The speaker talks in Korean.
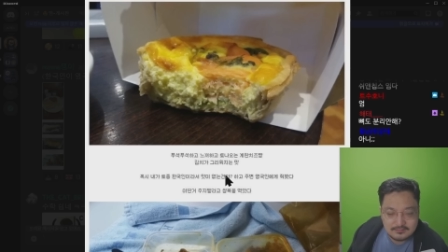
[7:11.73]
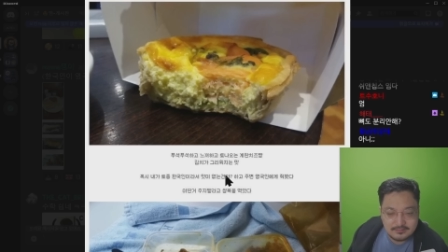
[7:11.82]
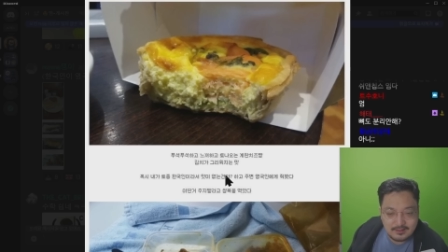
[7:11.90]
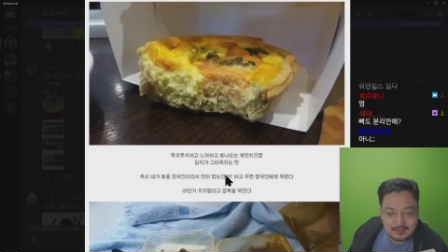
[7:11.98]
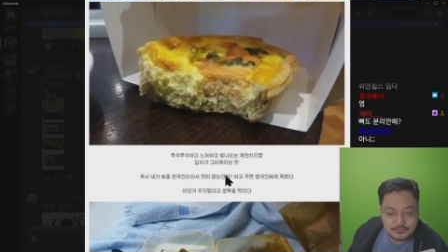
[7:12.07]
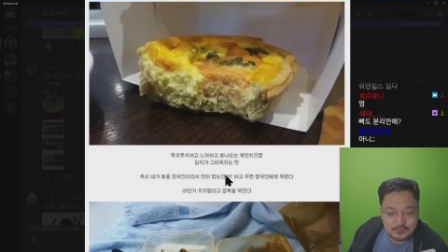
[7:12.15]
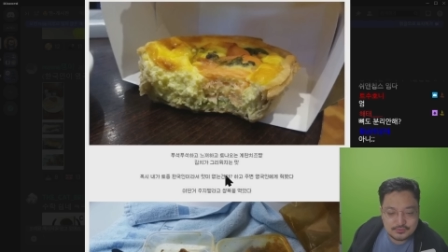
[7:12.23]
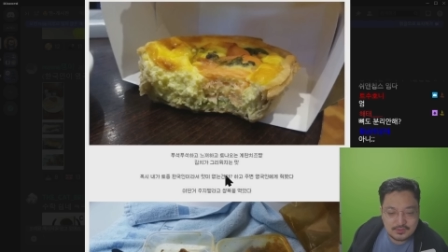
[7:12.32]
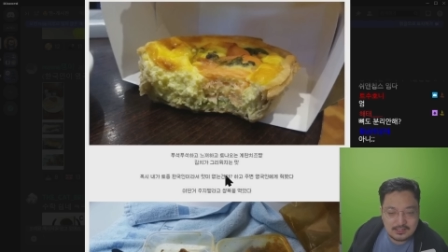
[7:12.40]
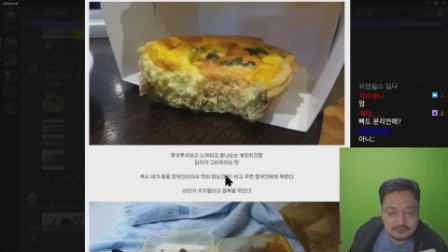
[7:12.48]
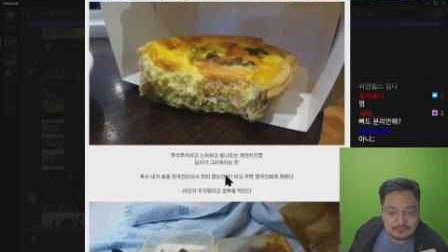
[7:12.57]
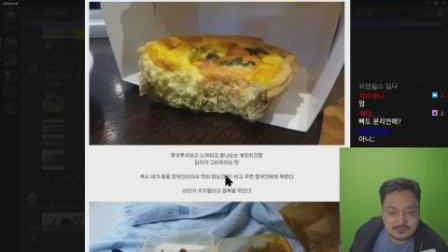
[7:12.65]
내가 토종
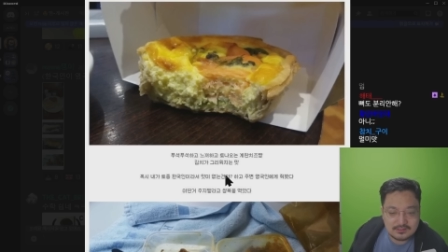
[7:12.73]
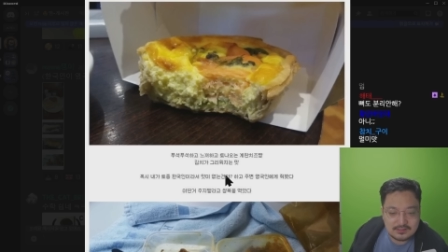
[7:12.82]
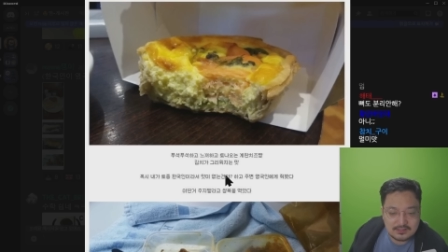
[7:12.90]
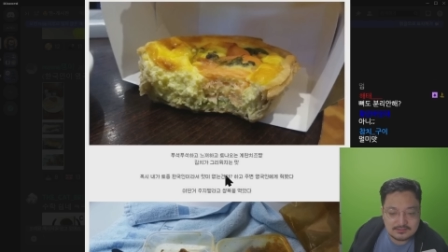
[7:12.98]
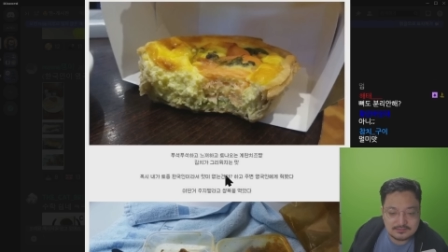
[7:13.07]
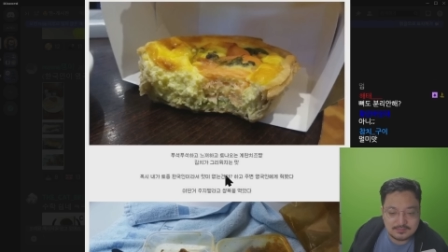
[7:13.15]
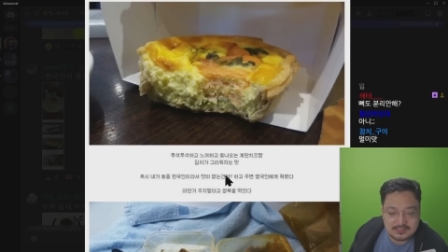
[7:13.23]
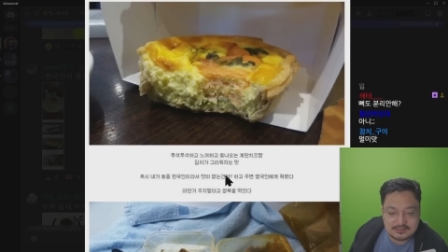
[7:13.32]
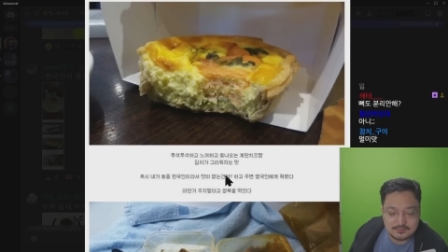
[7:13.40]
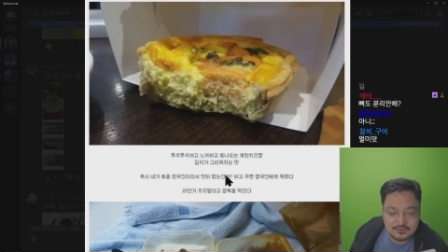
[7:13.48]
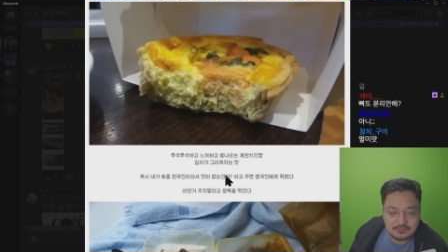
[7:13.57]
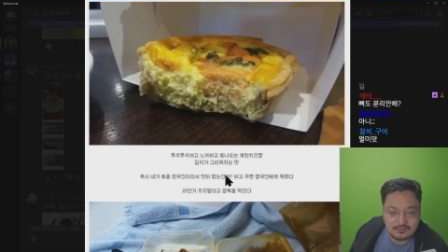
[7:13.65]
한국인이라서 맛이
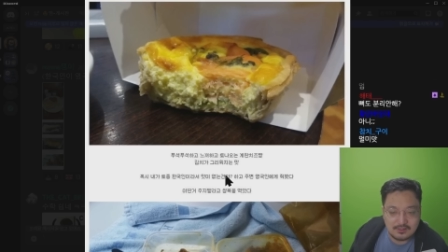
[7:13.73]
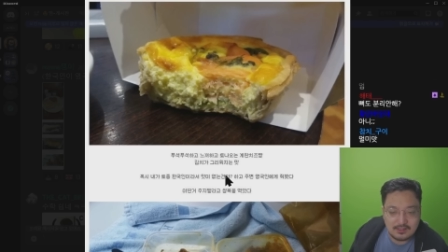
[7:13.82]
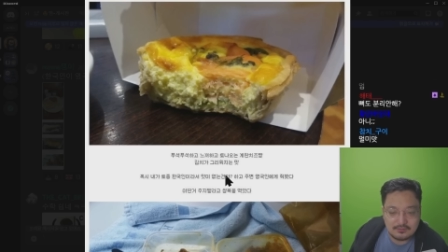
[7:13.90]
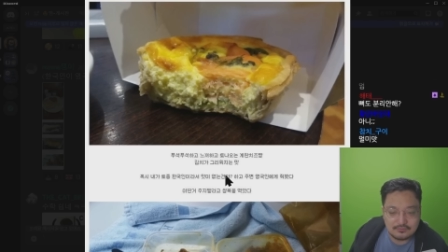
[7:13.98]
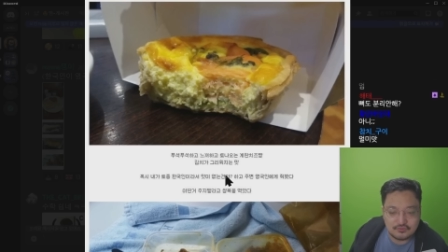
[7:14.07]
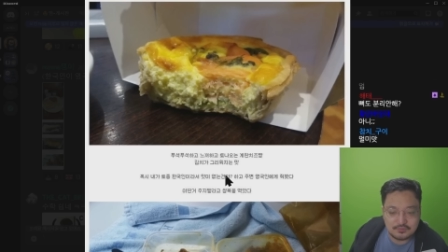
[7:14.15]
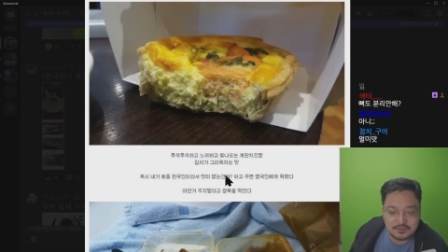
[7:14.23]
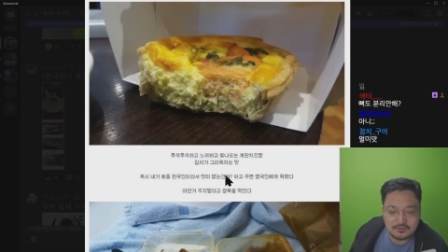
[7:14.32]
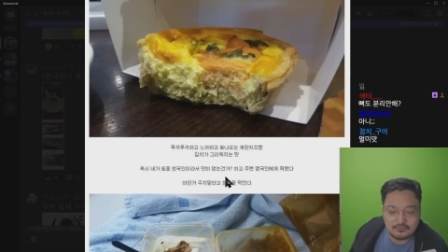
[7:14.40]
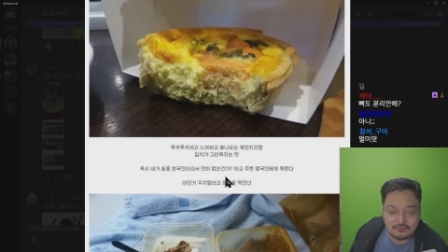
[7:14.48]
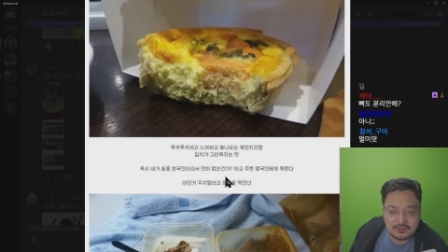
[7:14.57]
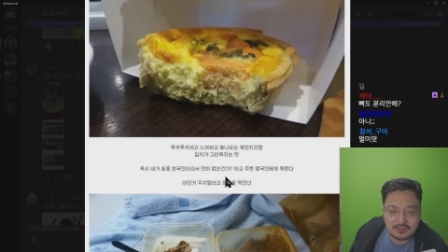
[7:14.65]
없는 건가 하고 주변
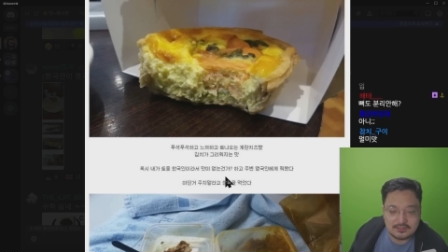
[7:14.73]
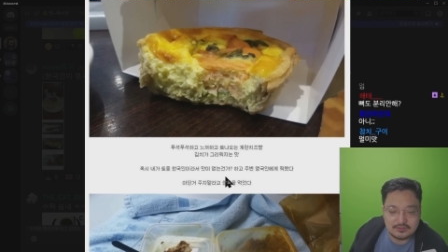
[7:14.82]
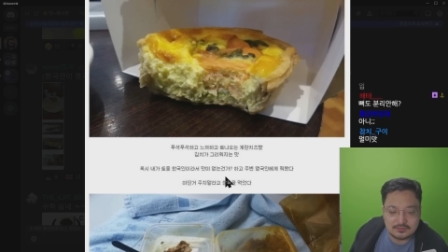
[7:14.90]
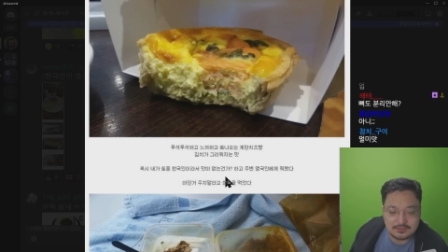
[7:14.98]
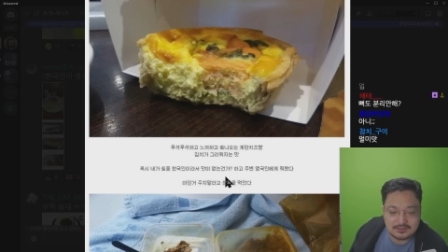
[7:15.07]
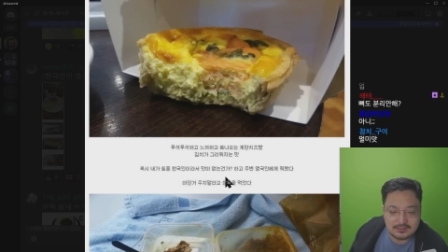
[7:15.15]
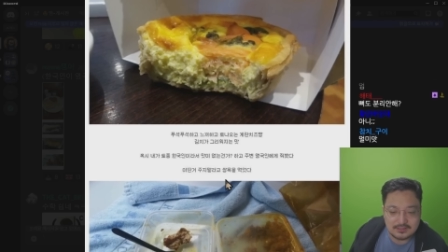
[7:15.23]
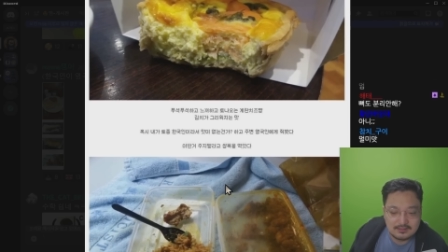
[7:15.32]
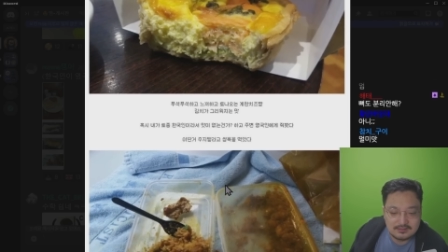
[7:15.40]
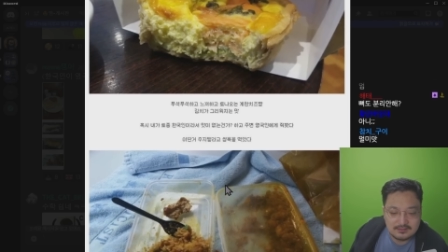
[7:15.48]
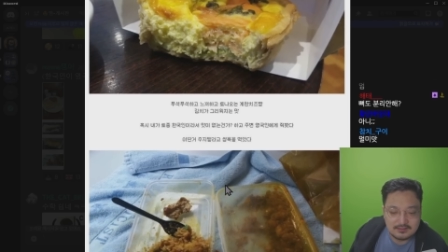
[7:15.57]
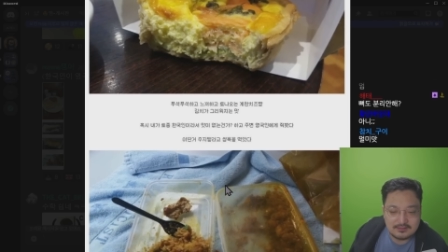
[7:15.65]
영국인한테 줘봤대.
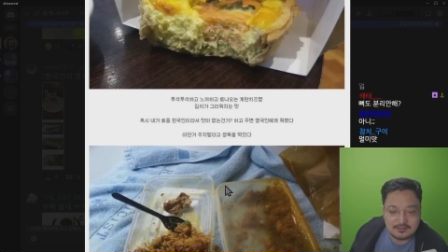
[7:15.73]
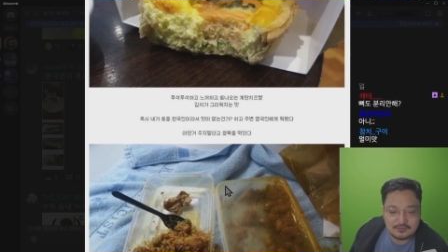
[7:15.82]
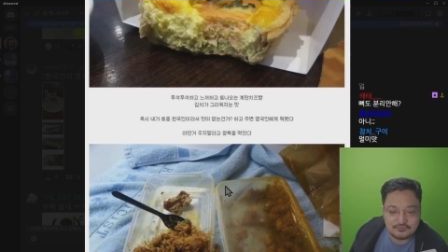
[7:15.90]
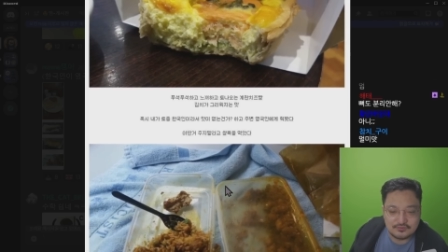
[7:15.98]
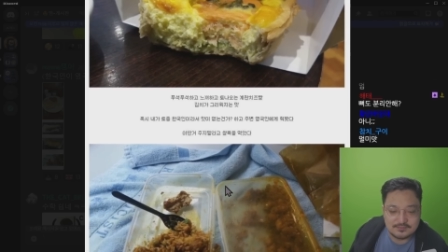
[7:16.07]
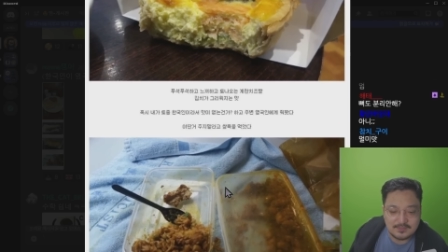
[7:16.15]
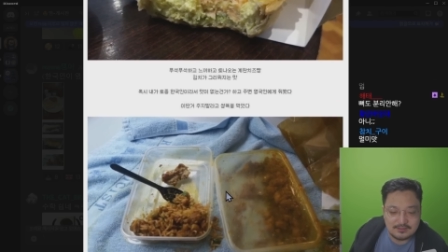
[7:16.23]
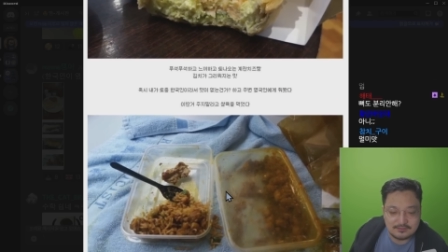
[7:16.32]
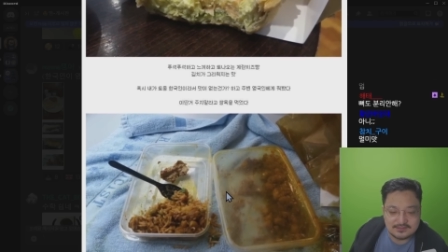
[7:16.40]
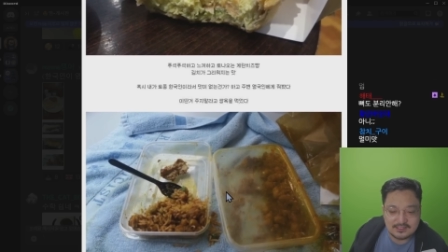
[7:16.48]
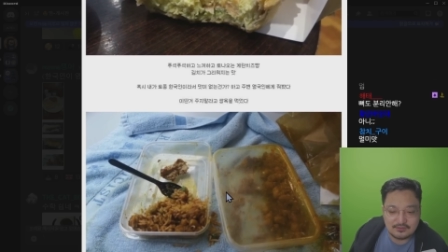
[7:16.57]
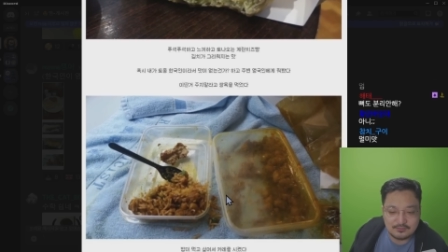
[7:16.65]
이딴 거 주지 말라고
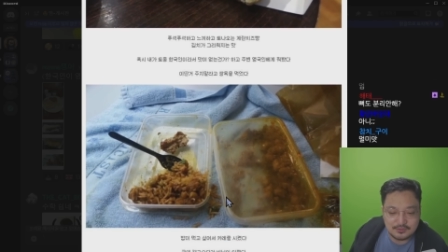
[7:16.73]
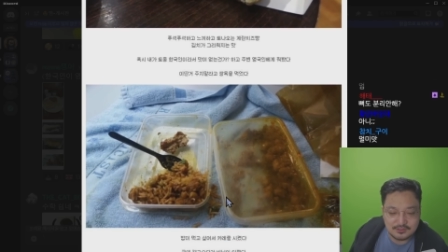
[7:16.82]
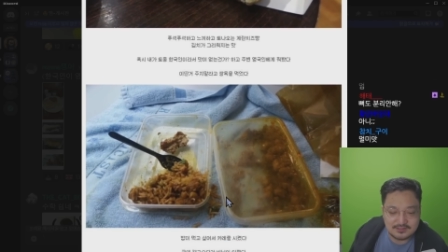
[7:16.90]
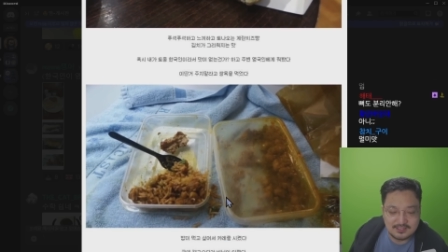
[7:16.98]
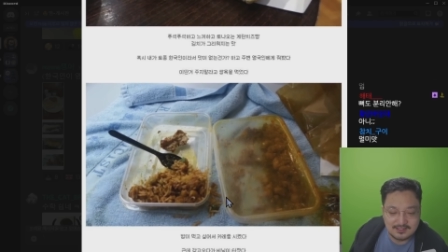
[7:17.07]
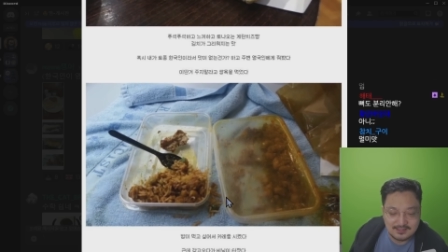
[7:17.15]
쌍욕 먹었대.